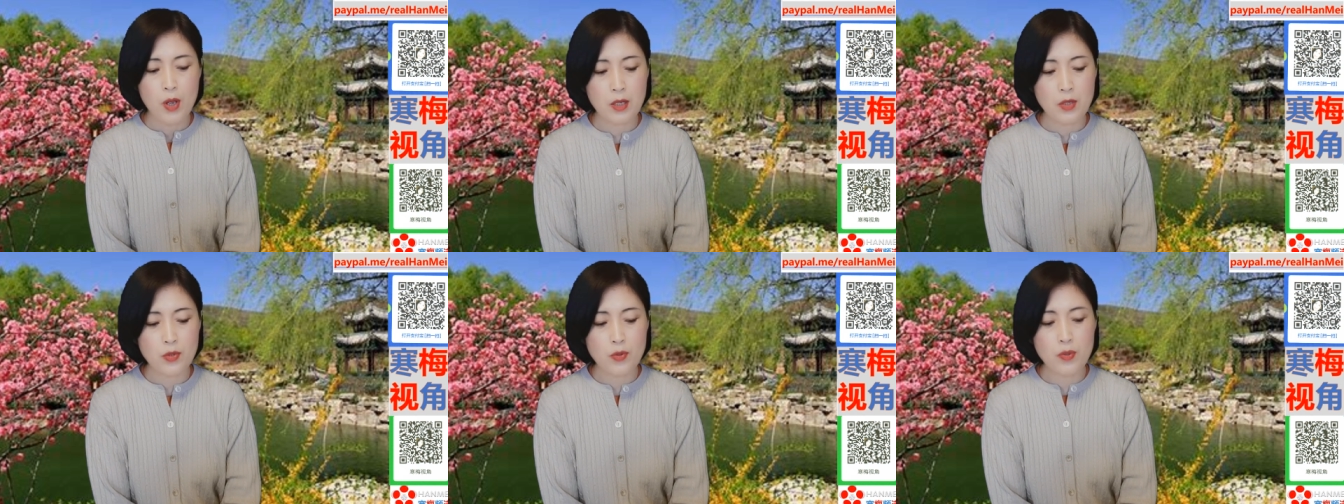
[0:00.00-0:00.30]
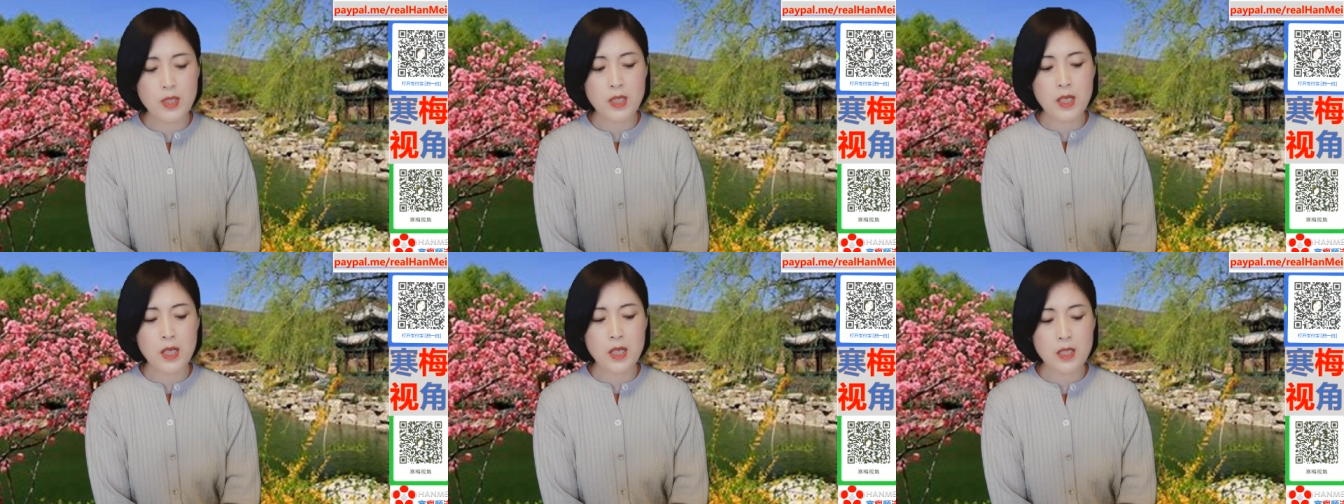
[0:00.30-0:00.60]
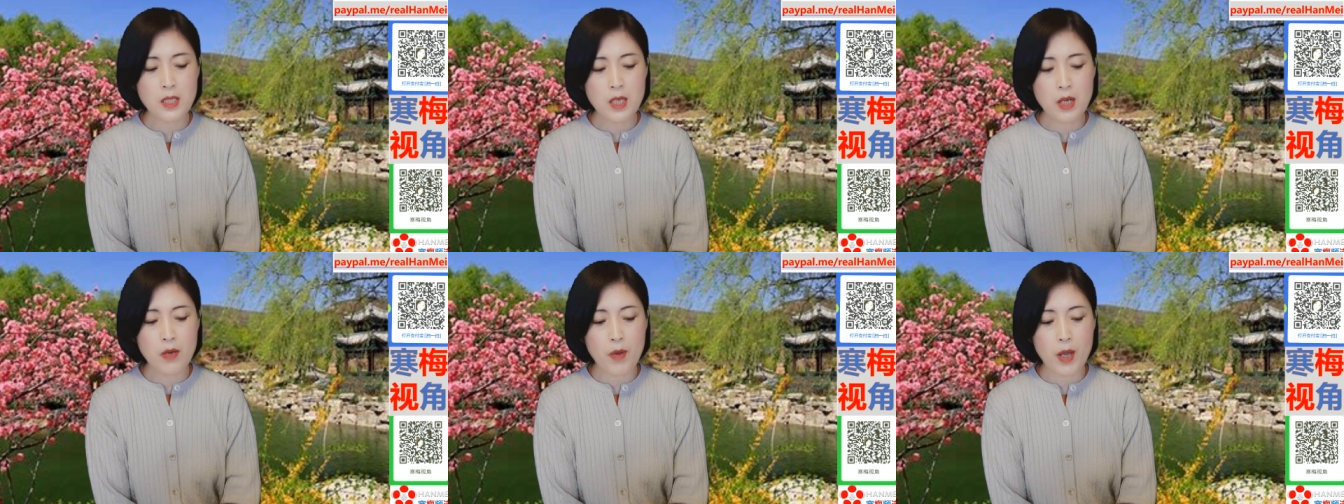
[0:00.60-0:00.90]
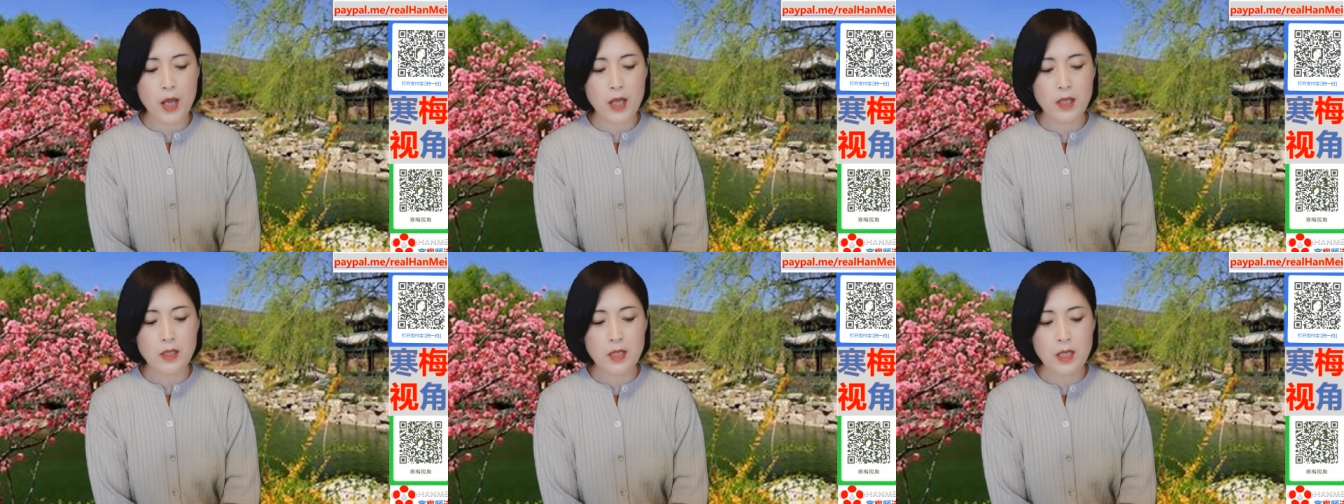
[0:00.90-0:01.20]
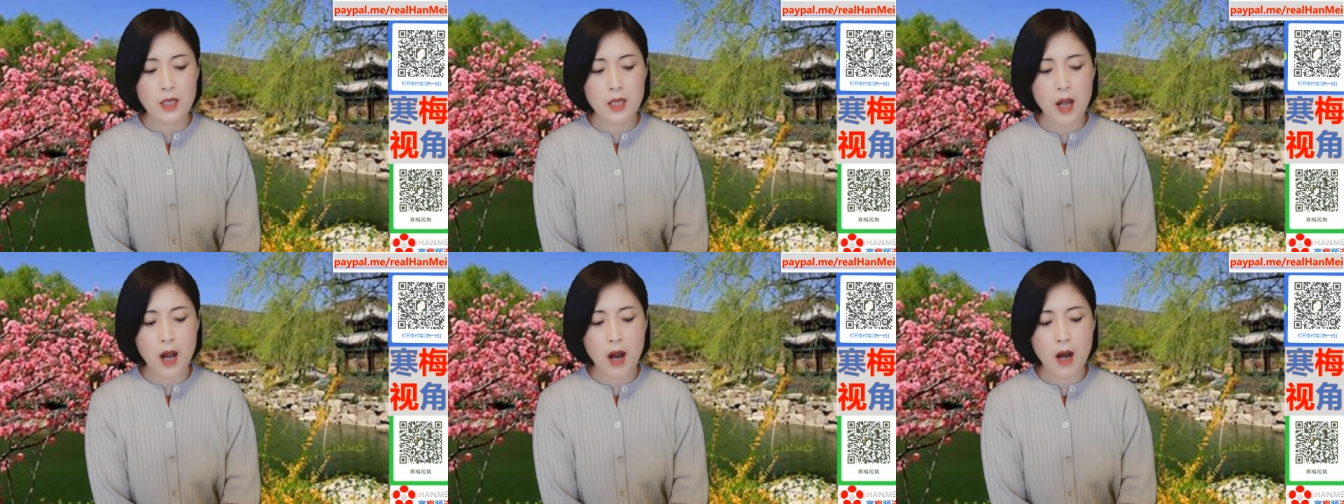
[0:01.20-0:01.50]
如今，这位
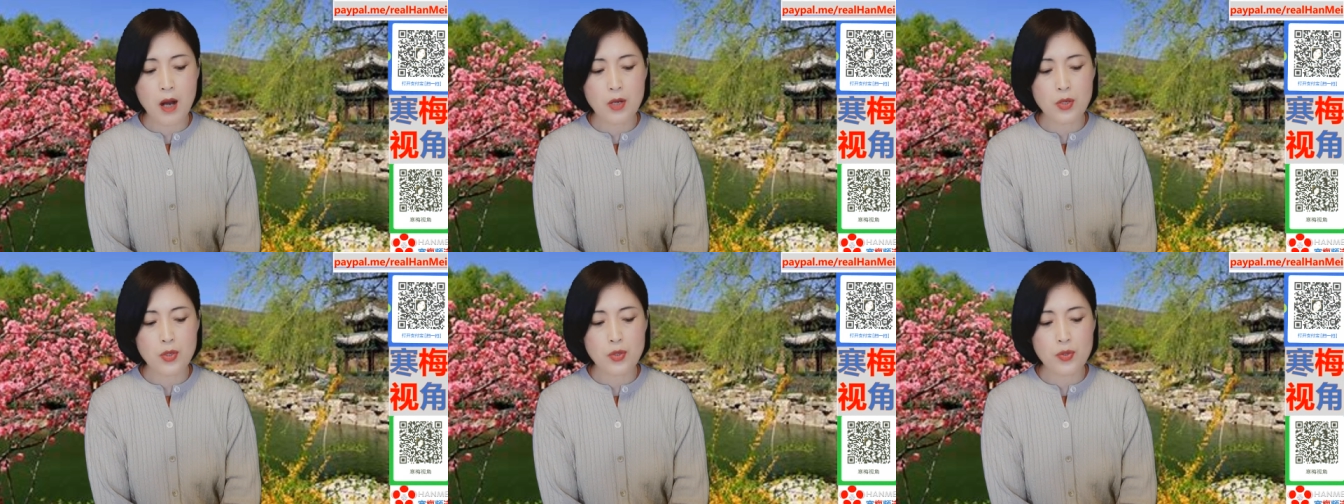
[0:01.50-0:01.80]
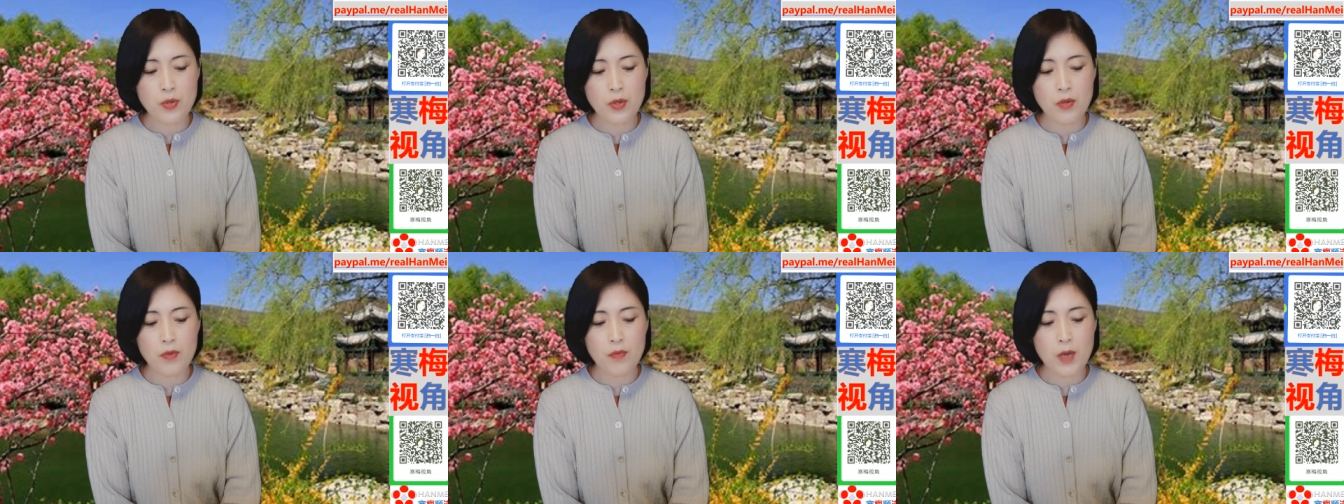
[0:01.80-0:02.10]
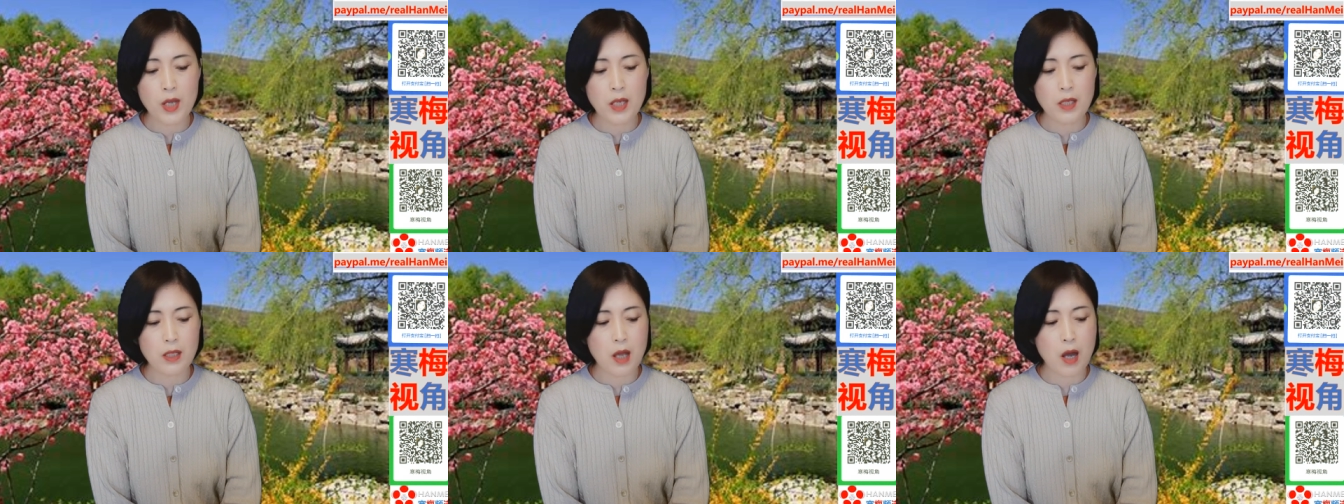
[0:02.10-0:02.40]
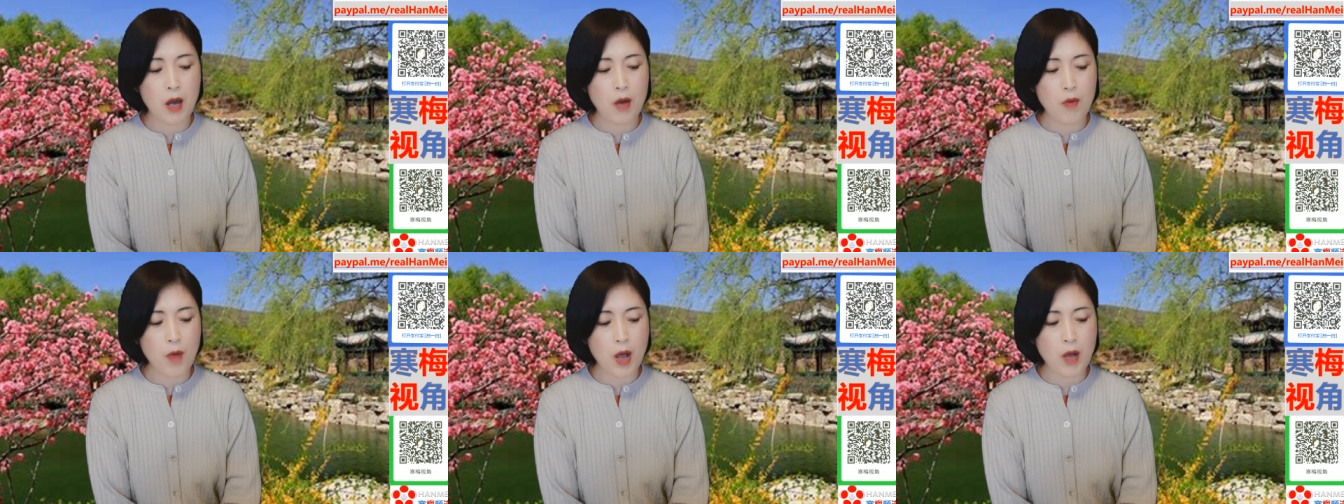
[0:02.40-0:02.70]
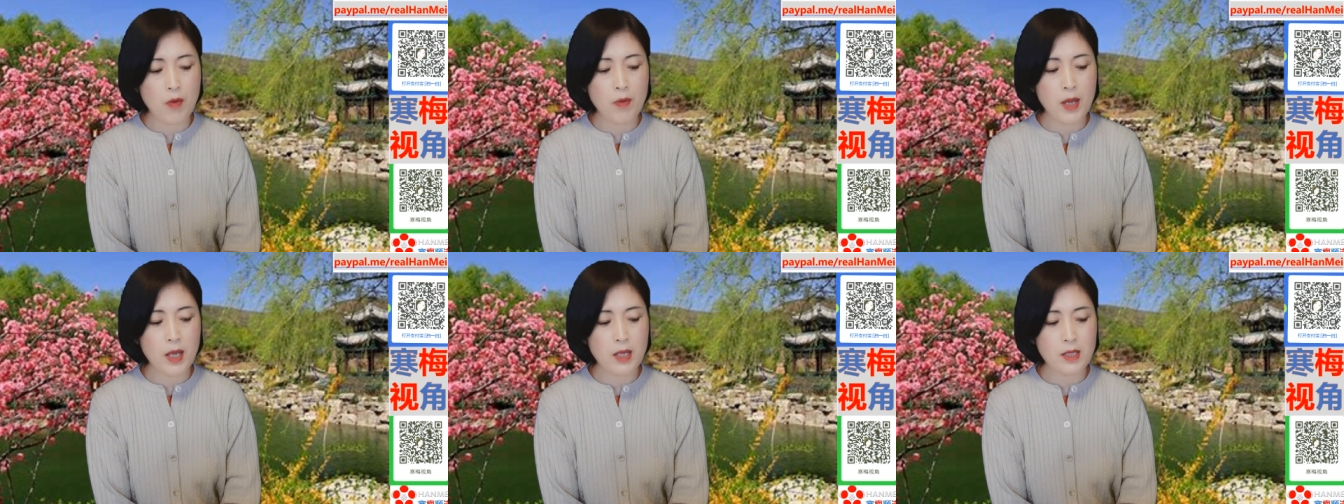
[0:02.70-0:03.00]
第二顺位的
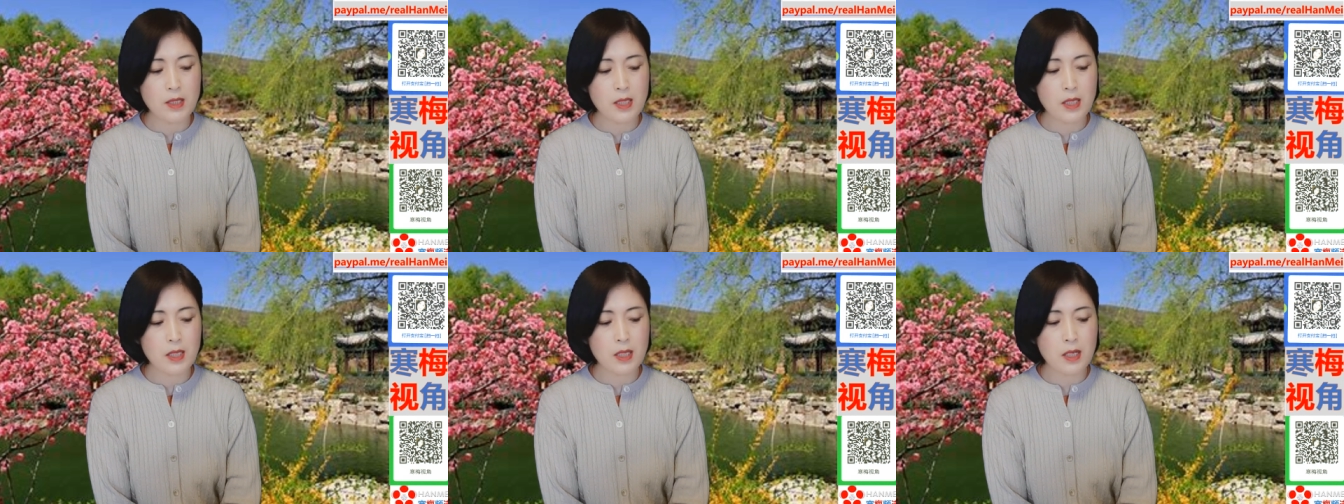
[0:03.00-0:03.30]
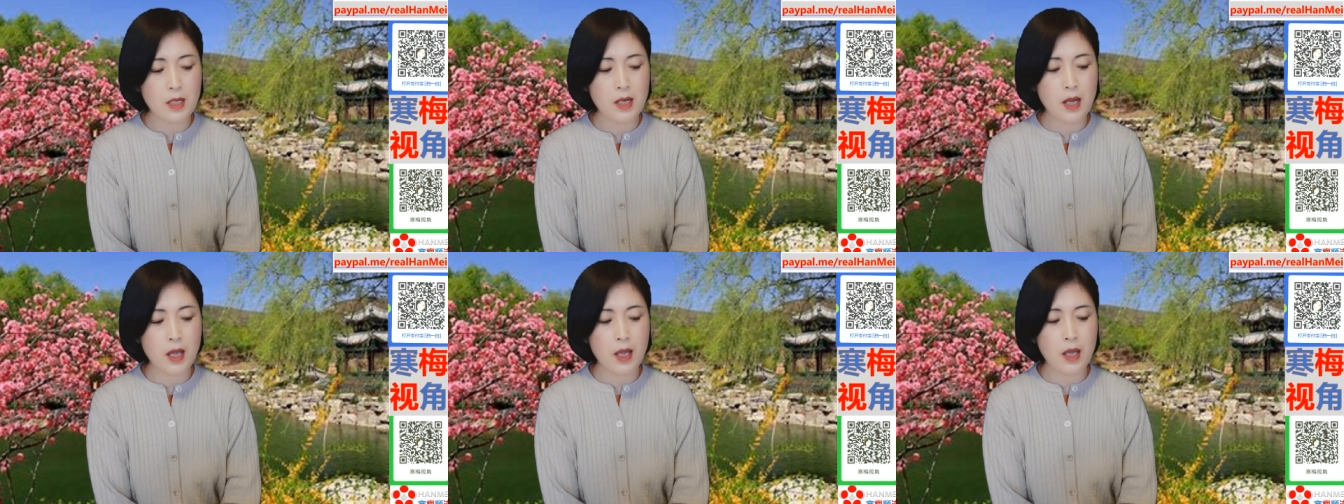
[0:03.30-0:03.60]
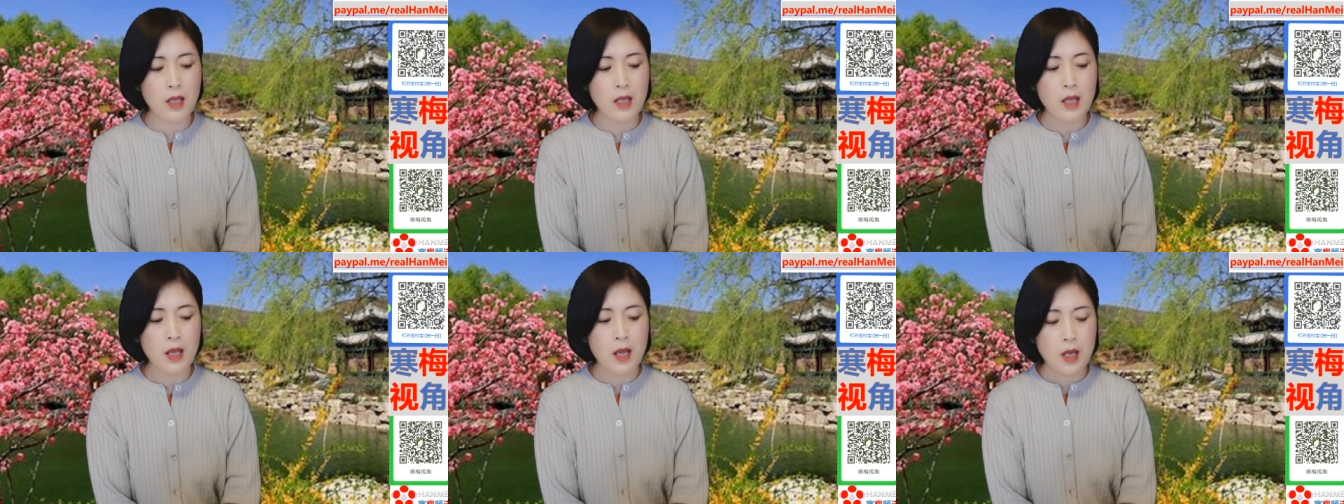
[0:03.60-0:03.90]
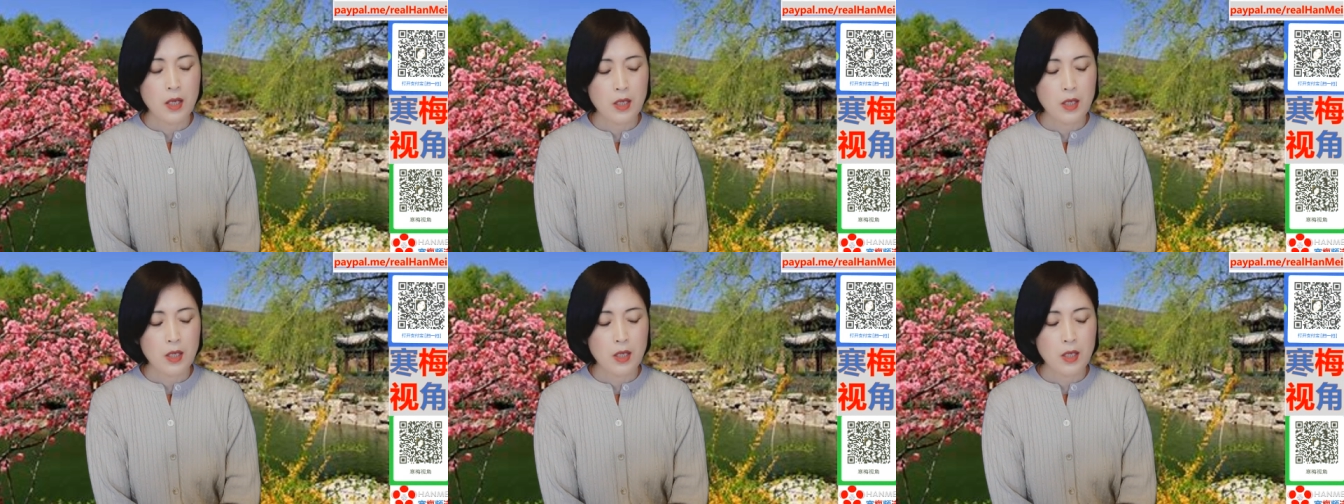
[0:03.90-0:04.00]
王位继承人